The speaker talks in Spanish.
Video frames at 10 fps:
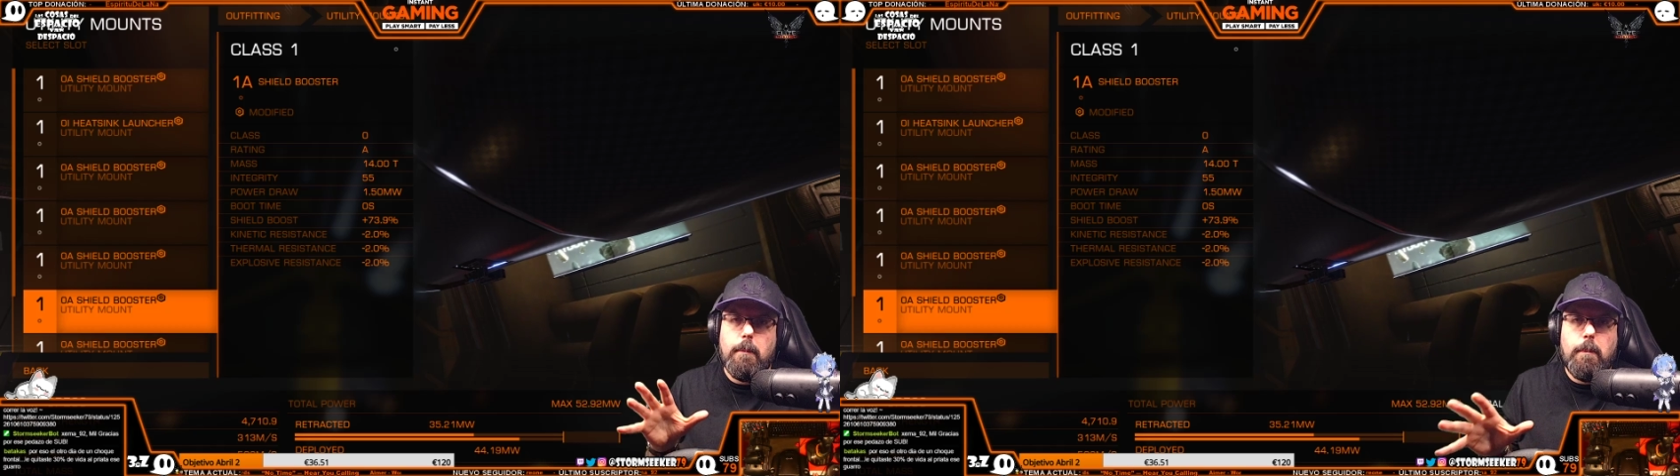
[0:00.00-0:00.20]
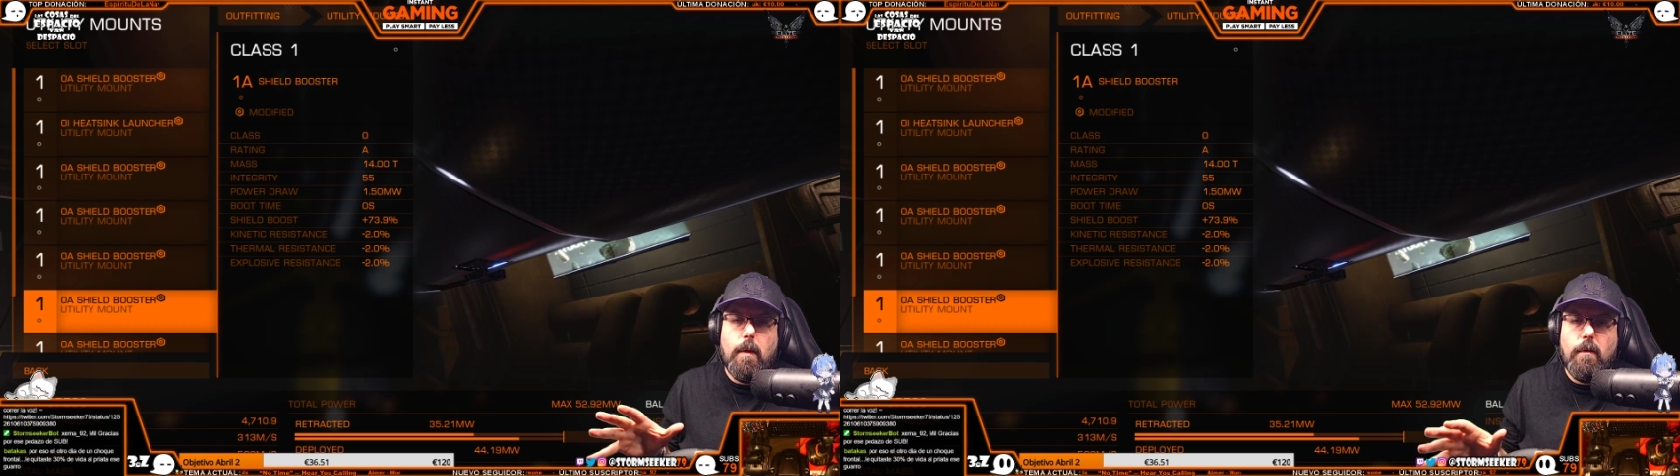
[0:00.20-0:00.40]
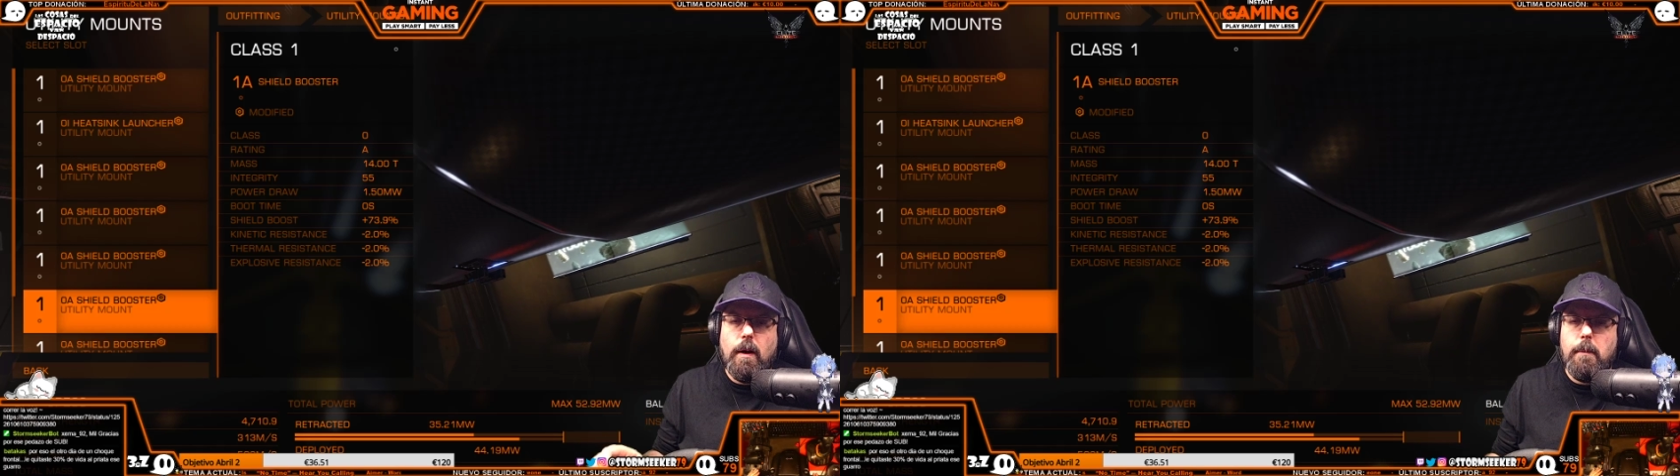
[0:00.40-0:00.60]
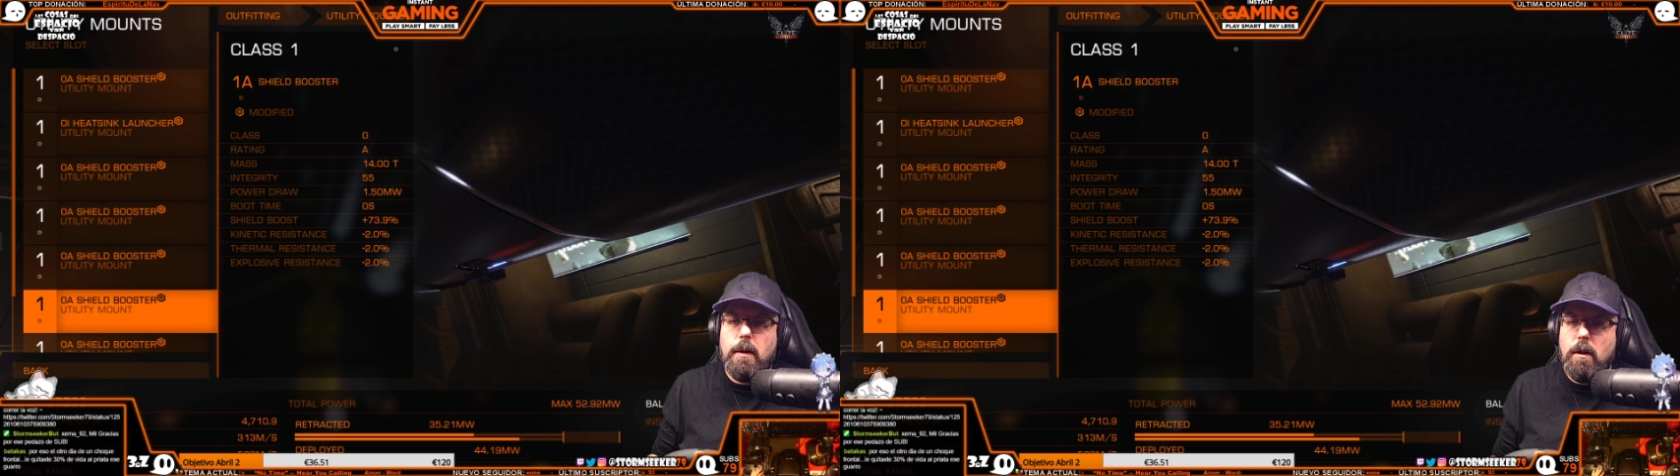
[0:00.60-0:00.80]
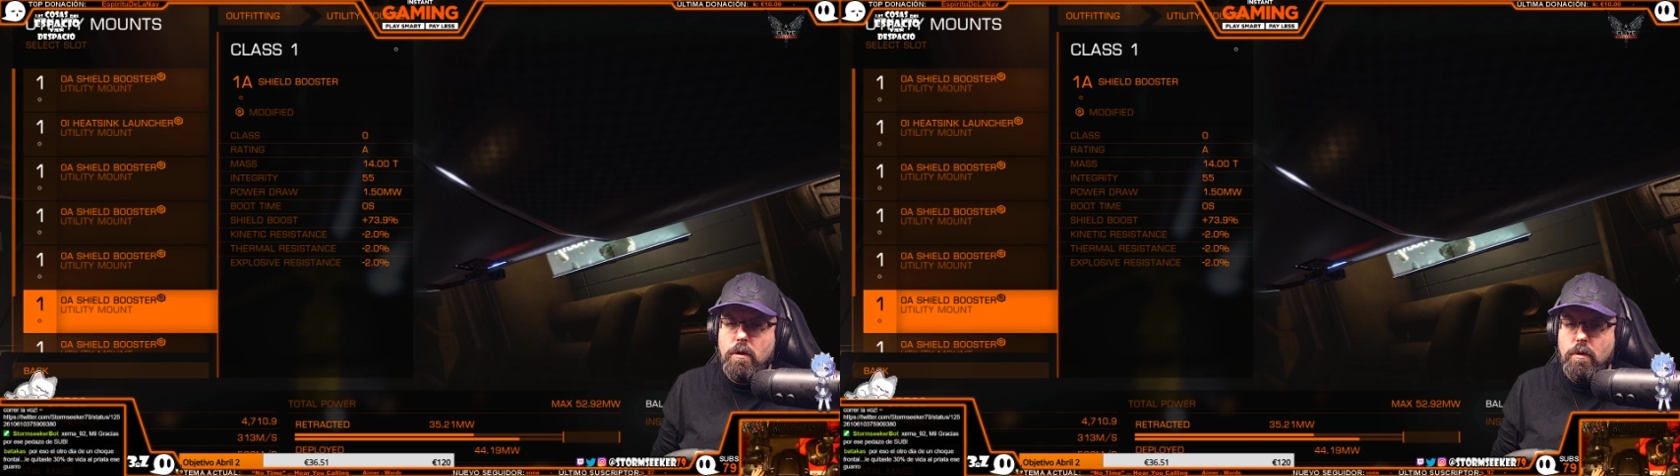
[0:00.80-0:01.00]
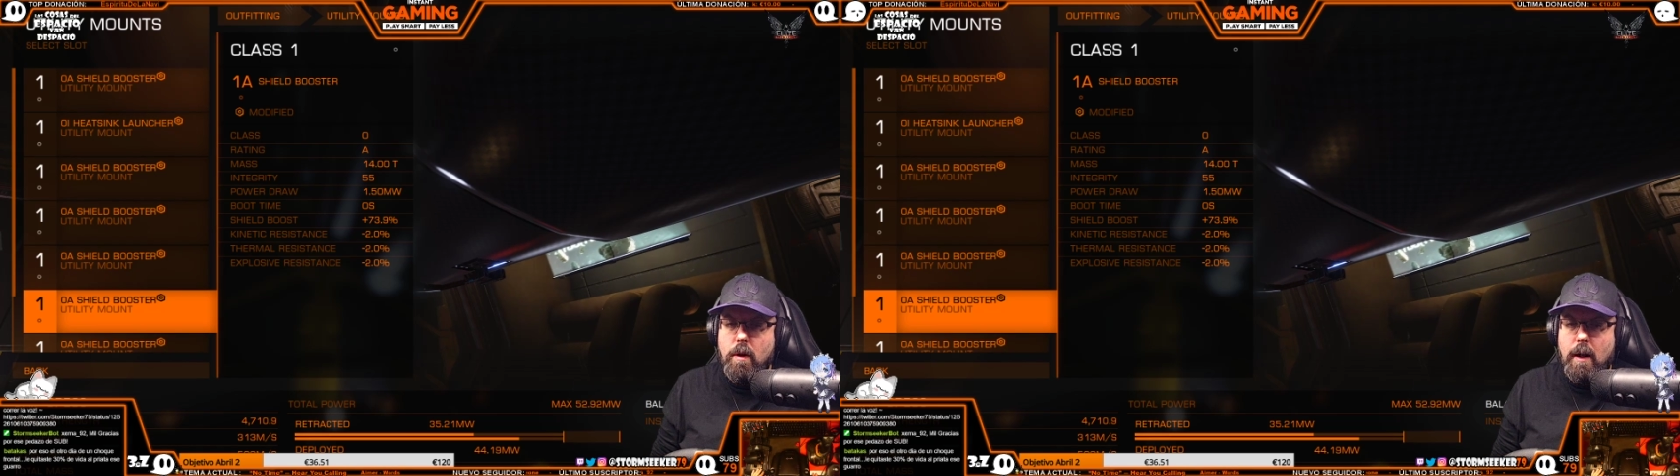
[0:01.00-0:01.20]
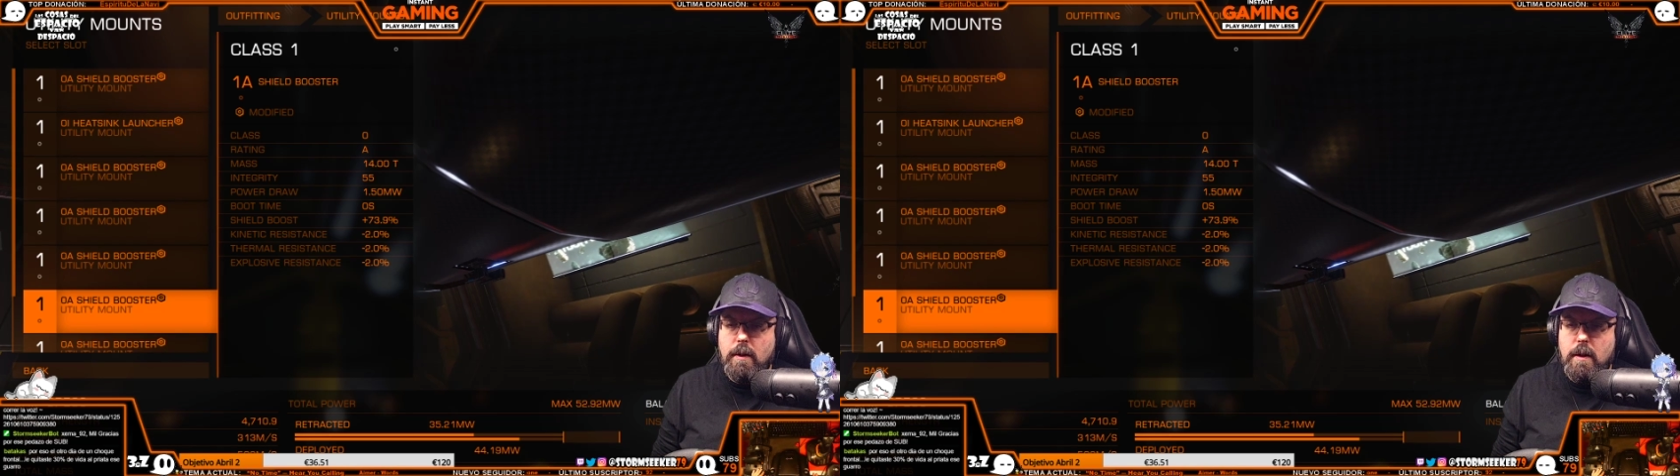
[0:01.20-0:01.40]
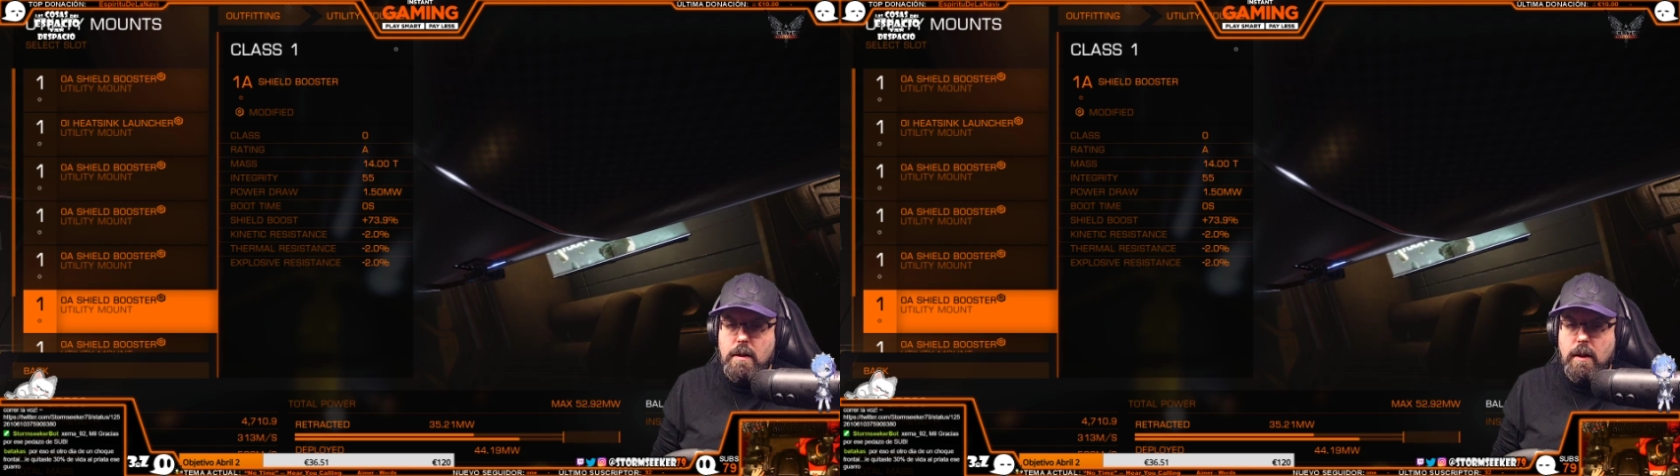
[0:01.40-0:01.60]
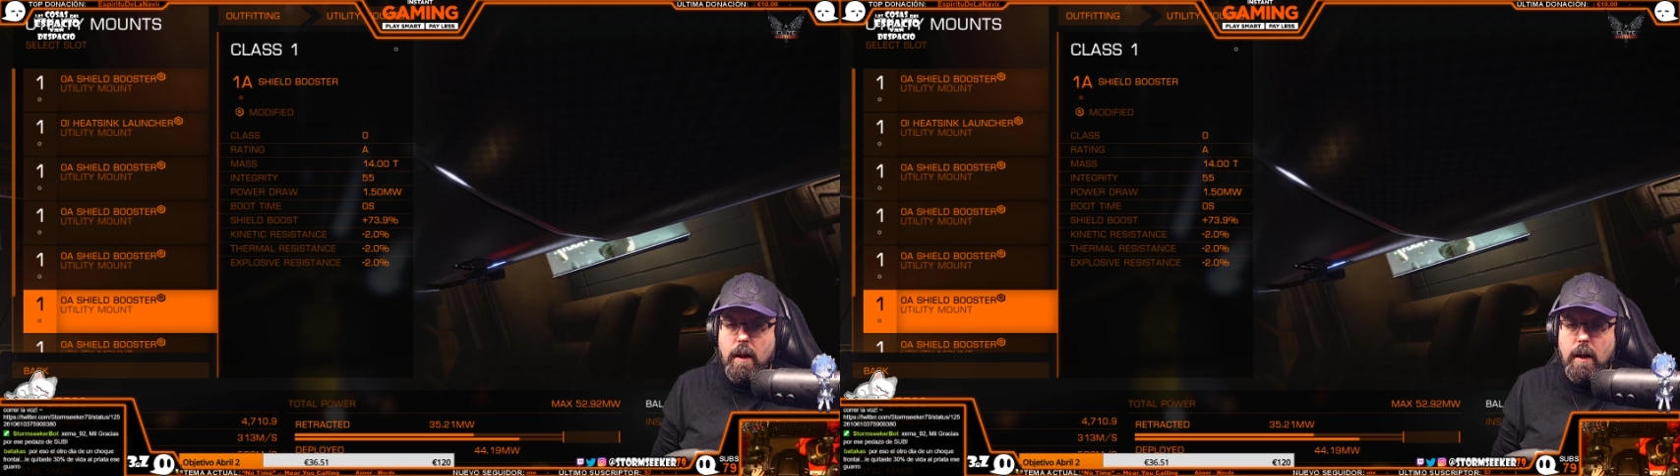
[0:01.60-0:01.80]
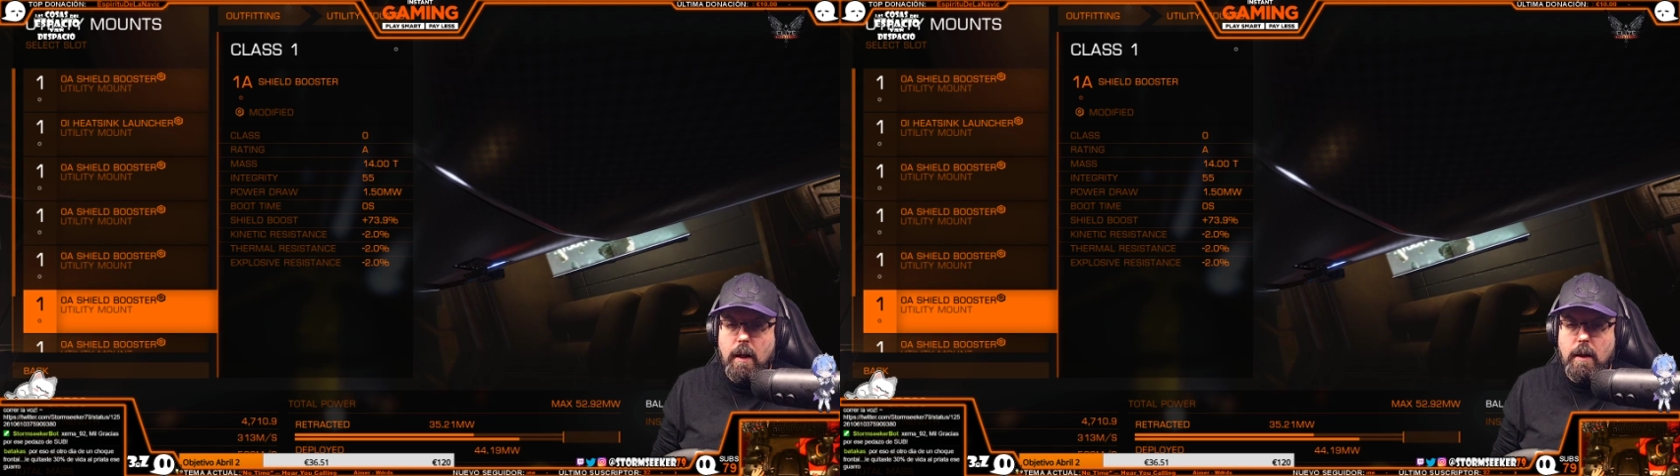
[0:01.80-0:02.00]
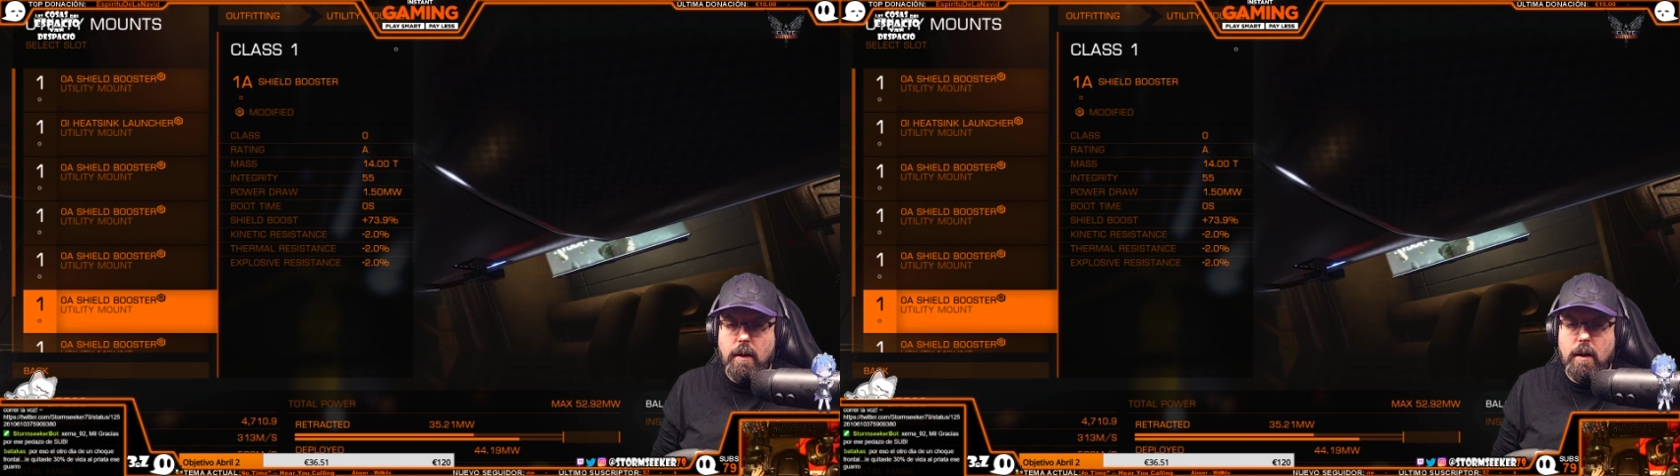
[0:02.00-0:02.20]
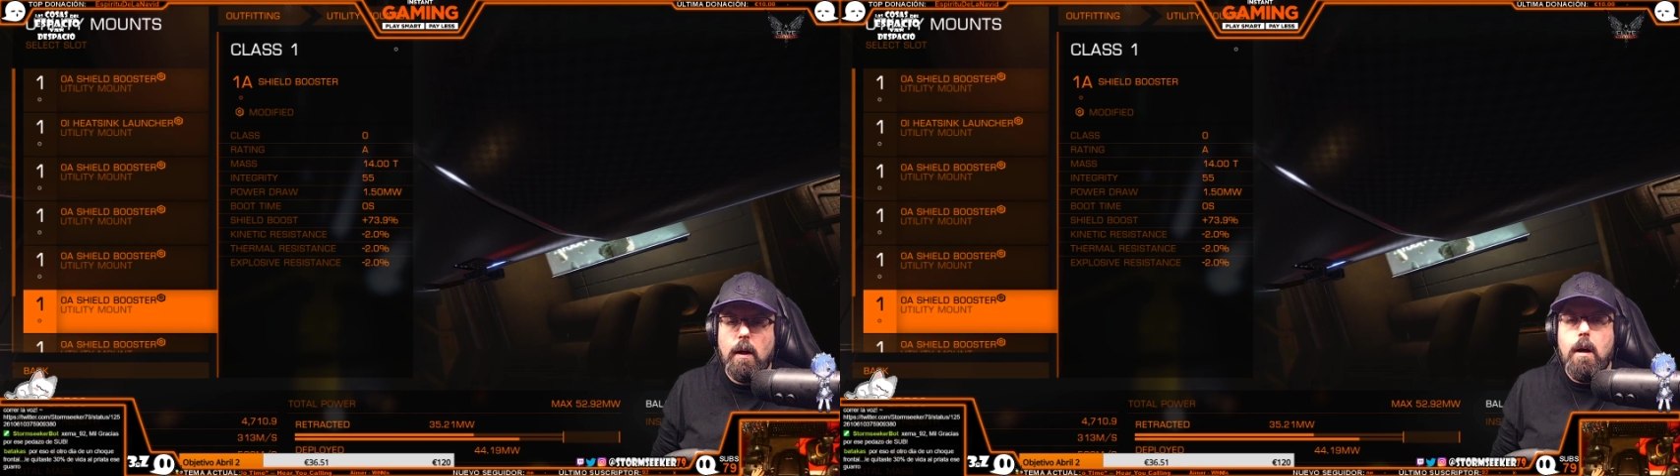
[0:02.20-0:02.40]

específicamente no es una característica de la Cater.